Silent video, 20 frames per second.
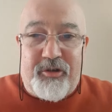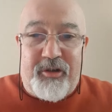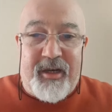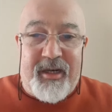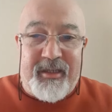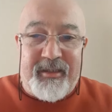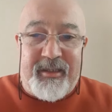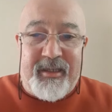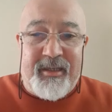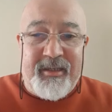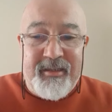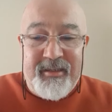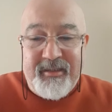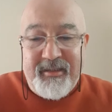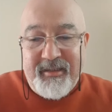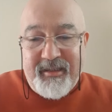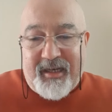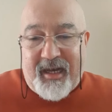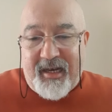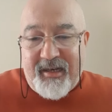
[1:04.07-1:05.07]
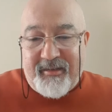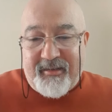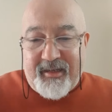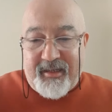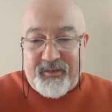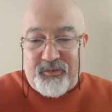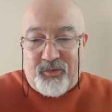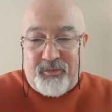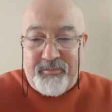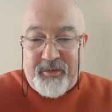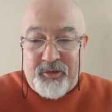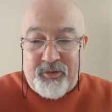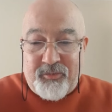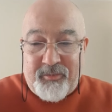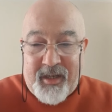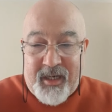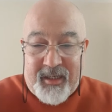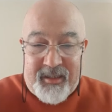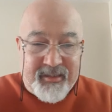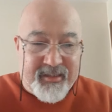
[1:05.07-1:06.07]
olarak da Kalitaat 11
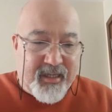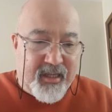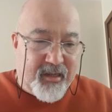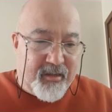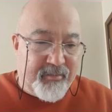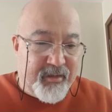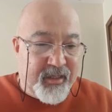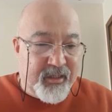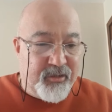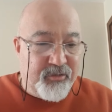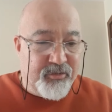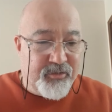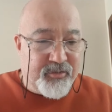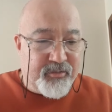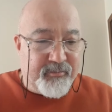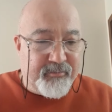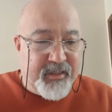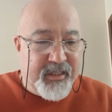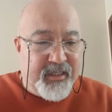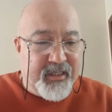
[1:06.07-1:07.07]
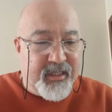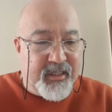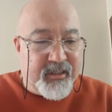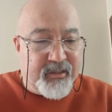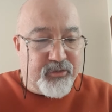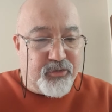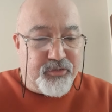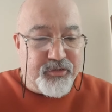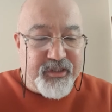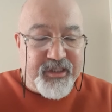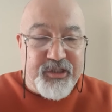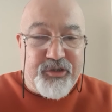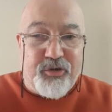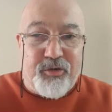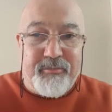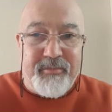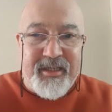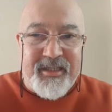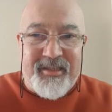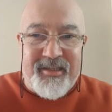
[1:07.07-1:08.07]
numaralı Zala Bey diyor.
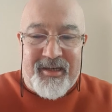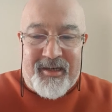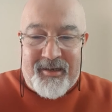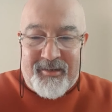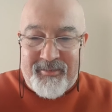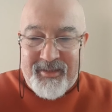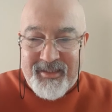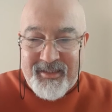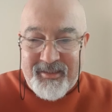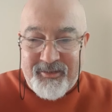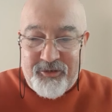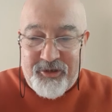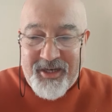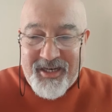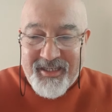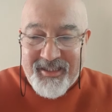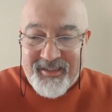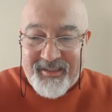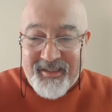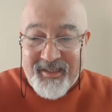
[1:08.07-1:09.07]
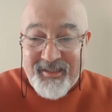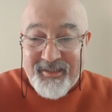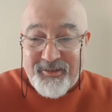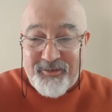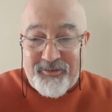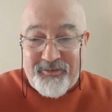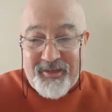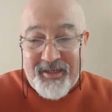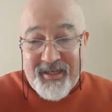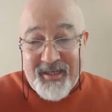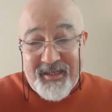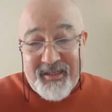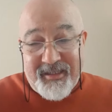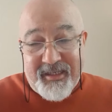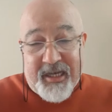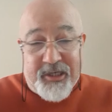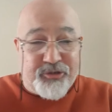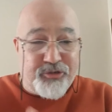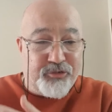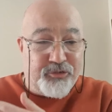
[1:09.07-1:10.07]
1-7-9-2-11 sıralamasını önerdikten sonra
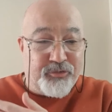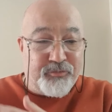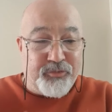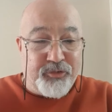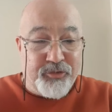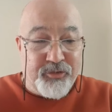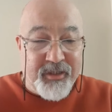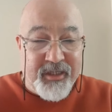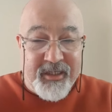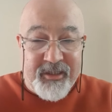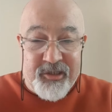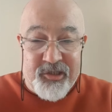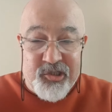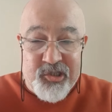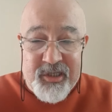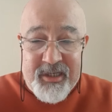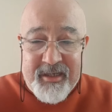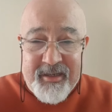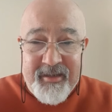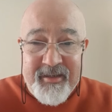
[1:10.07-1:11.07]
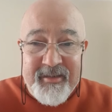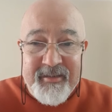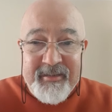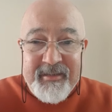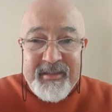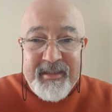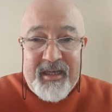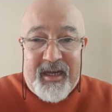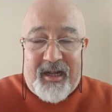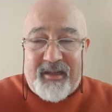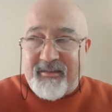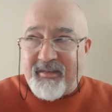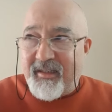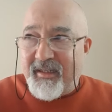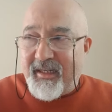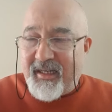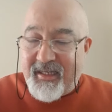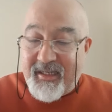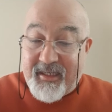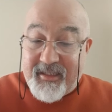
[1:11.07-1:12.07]
geçiyorum günün 7.
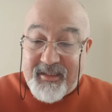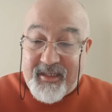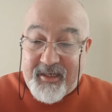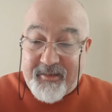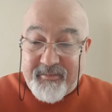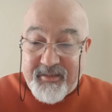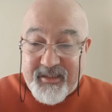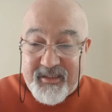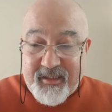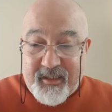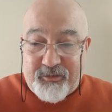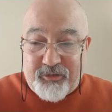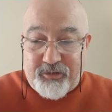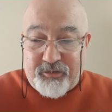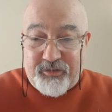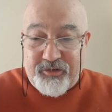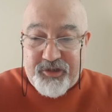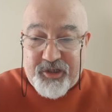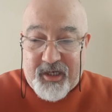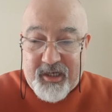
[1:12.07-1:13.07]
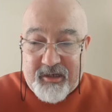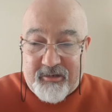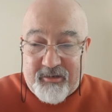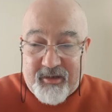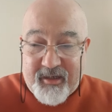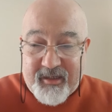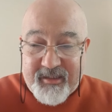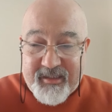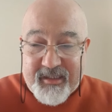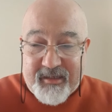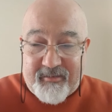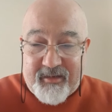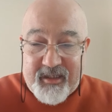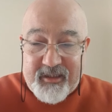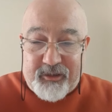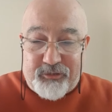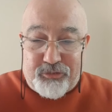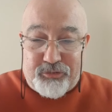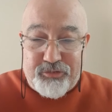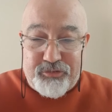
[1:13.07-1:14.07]
Altılı ganyanlarımızın da 4. ayağı olan kısa
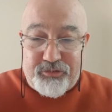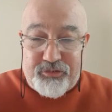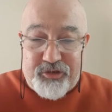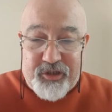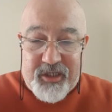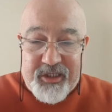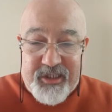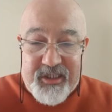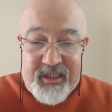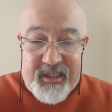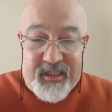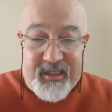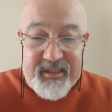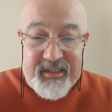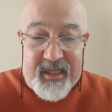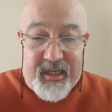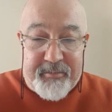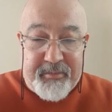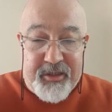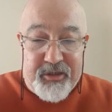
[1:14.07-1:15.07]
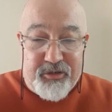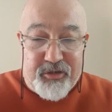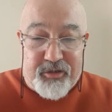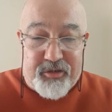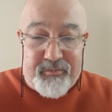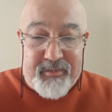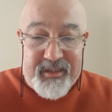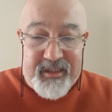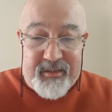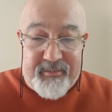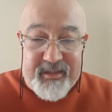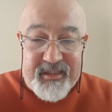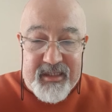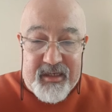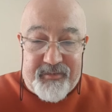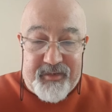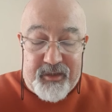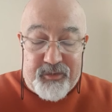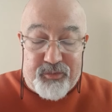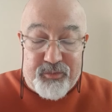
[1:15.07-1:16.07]
vade 9-3 yaşlı İngilizler 1400 metre
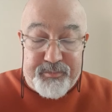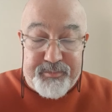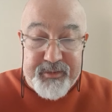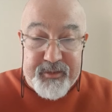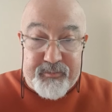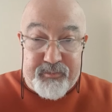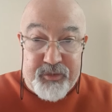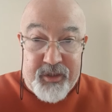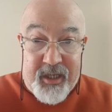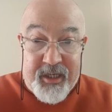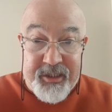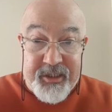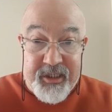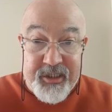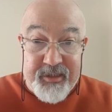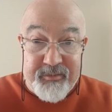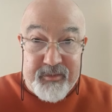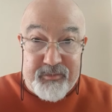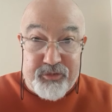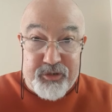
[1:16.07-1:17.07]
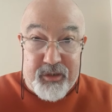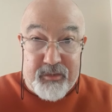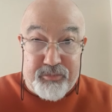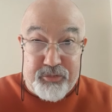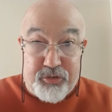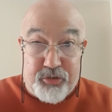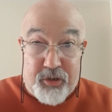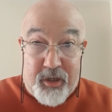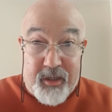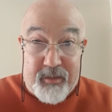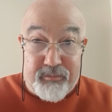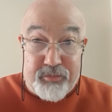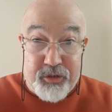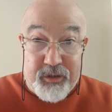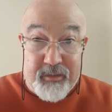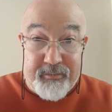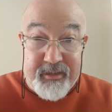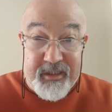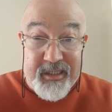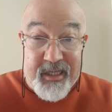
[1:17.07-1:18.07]
mesafeli kompis bu yarışta. Şimdi burada bu durak,
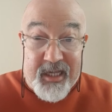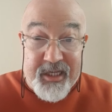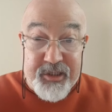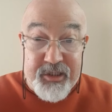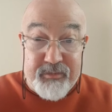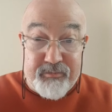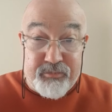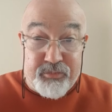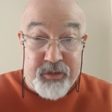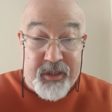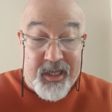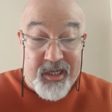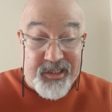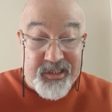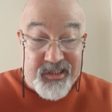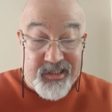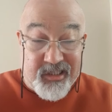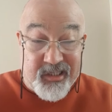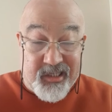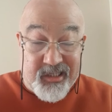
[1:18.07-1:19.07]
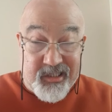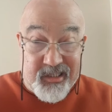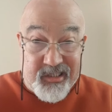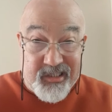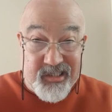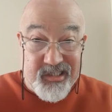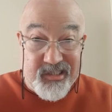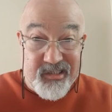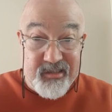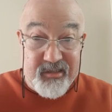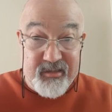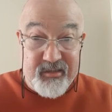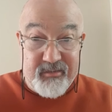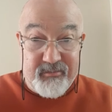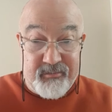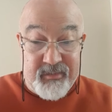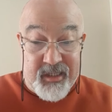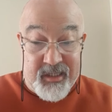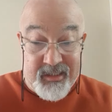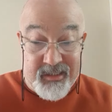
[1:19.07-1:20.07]
burada bir yarış, bu yarış kritik.
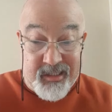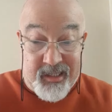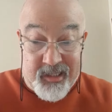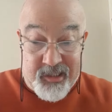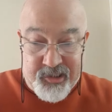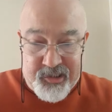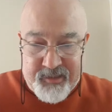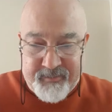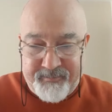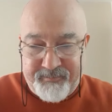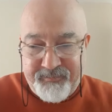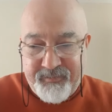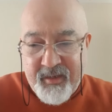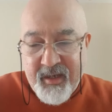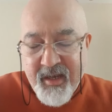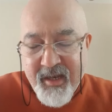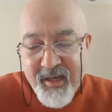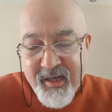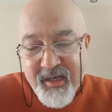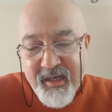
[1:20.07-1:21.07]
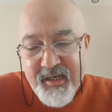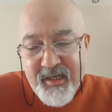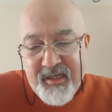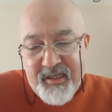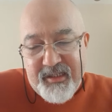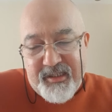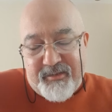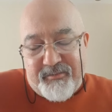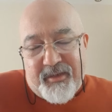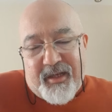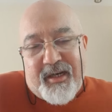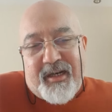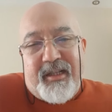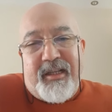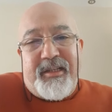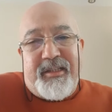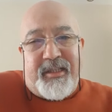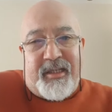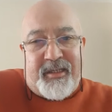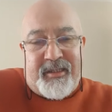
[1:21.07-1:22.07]
Biraz yarış. Şimdi
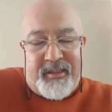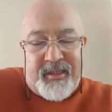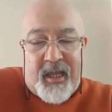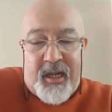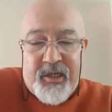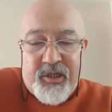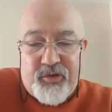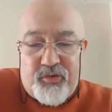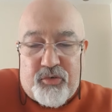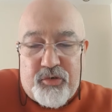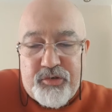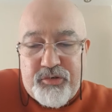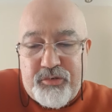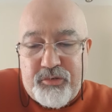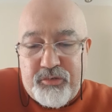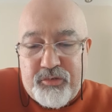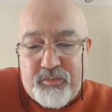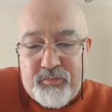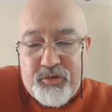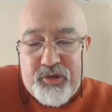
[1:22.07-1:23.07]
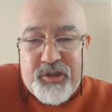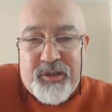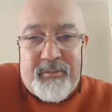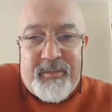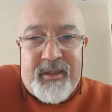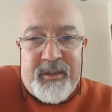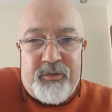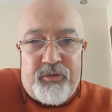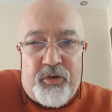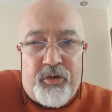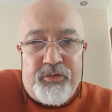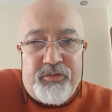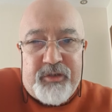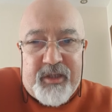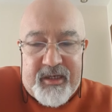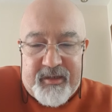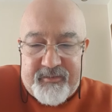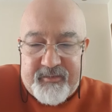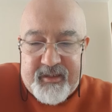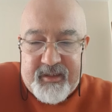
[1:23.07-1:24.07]
arkadaşlar yarışı koşturduğumuz zaman ön
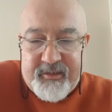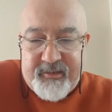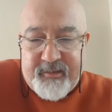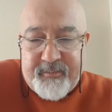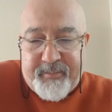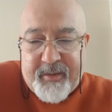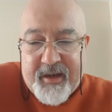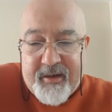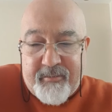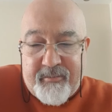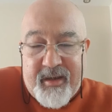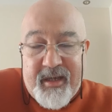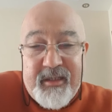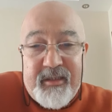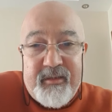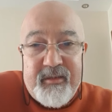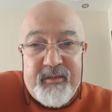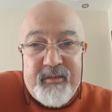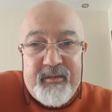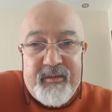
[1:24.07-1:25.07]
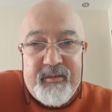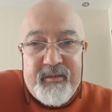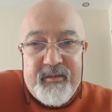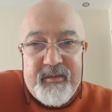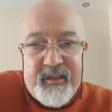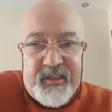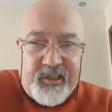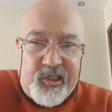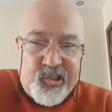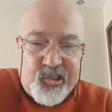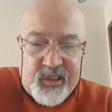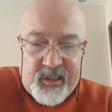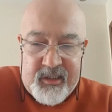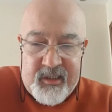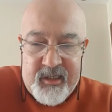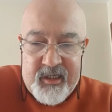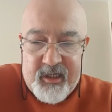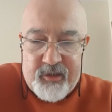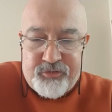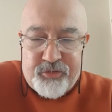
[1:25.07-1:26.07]
tarafta Repairman gidecek.
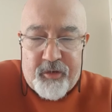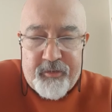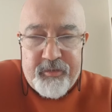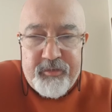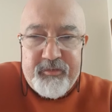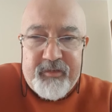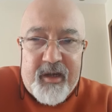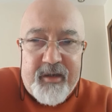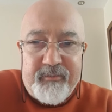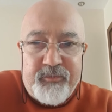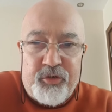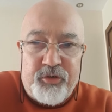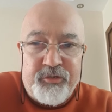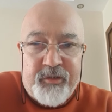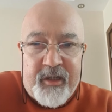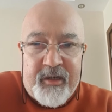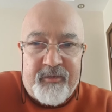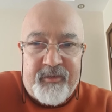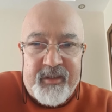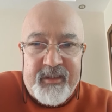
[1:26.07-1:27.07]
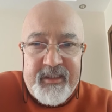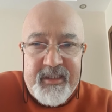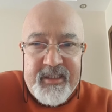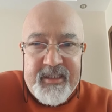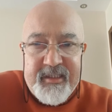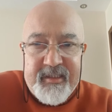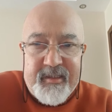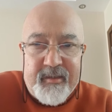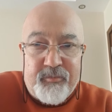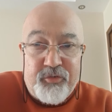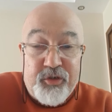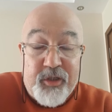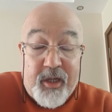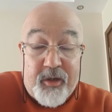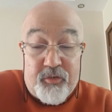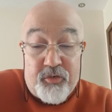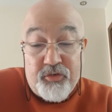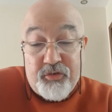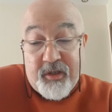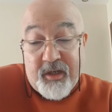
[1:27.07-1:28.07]
E, Twelve Time de ön taraf atı. İkisi de
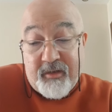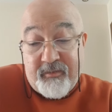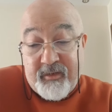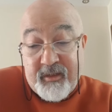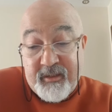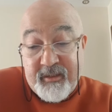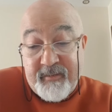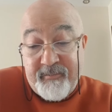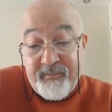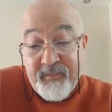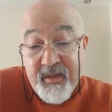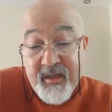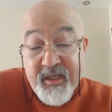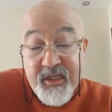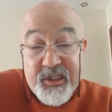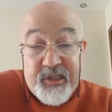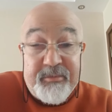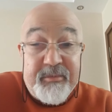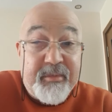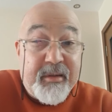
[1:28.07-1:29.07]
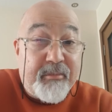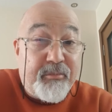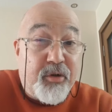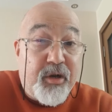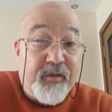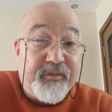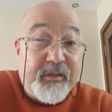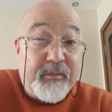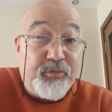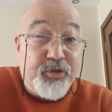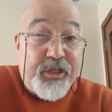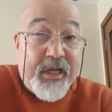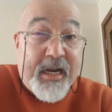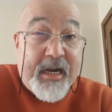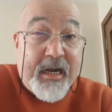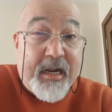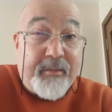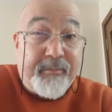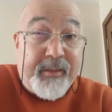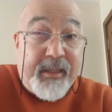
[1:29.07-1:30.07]
bunların ön taraf atı. Şimdi ben bu hafta bu
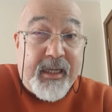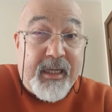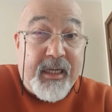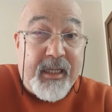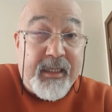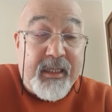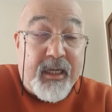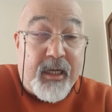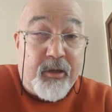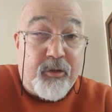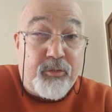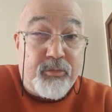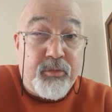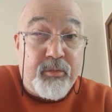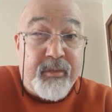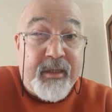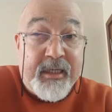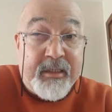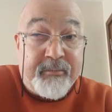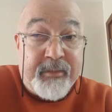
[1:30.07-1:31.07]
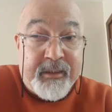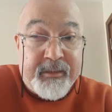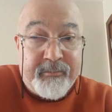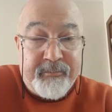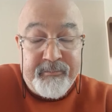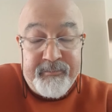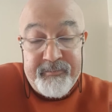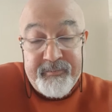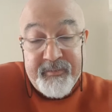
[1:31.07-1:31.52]
General Brella'nın Galov'unu beğenmedim.